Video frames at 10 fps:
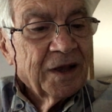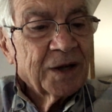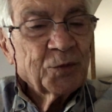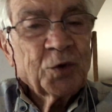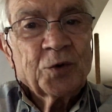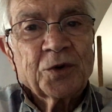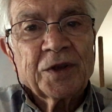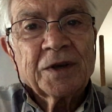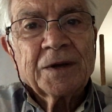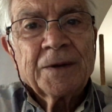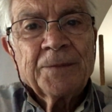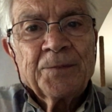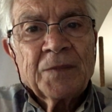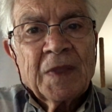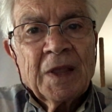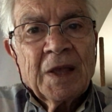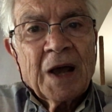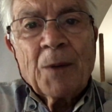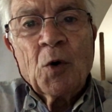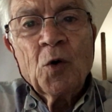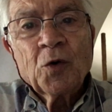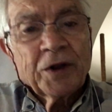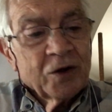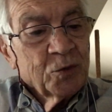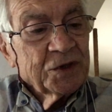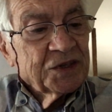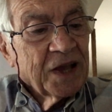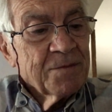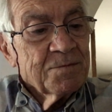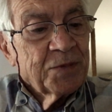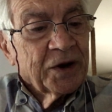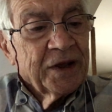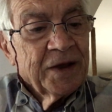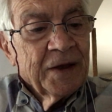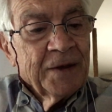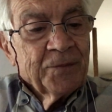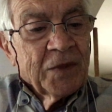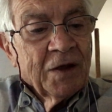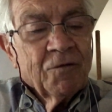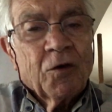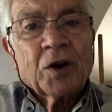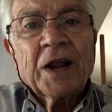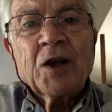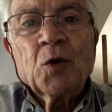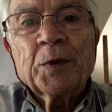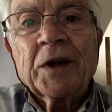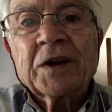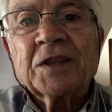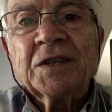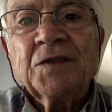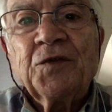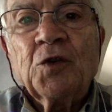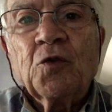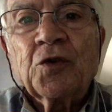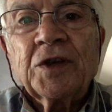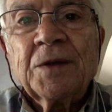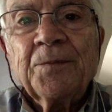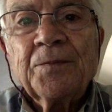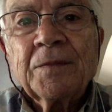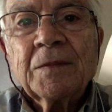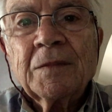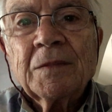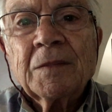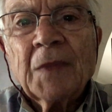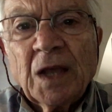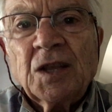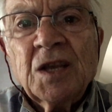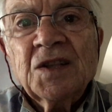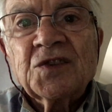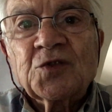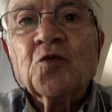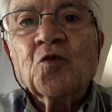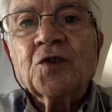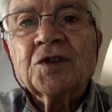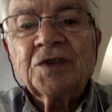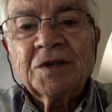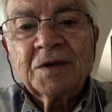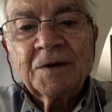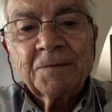Amore, amore come sempre vorrei coprirti di fiori e di insulti.